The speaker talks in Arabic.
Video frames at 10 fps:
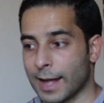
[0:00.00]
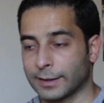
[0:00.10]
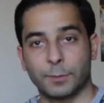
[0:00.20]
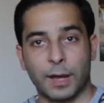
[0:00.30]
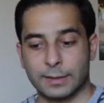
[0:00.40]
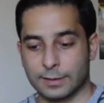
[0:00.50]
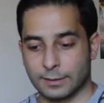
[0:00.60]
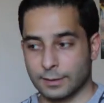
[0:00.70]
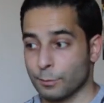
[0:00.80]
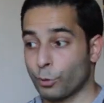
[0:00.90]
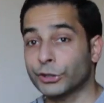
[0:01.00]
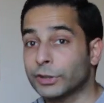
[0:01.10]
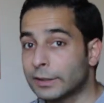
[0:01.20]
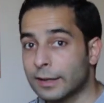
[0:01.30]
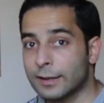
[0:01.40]
عندي ماس
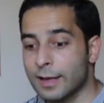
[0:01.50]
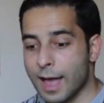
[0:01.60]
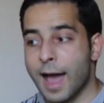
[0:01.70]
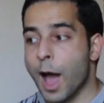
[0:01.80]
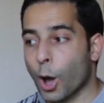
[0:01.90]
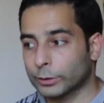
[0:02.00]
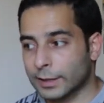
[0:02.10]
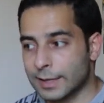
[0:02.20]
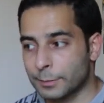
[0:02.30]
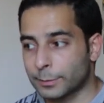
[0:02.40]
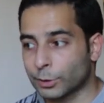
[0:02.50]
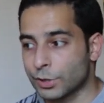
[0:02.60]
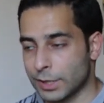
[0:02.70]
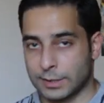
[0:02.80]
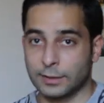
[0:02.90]
محيطية اخذ خزعه من
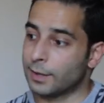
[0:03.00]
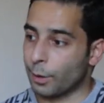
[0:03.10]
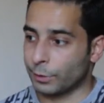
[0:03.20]
بتوجيه سي تي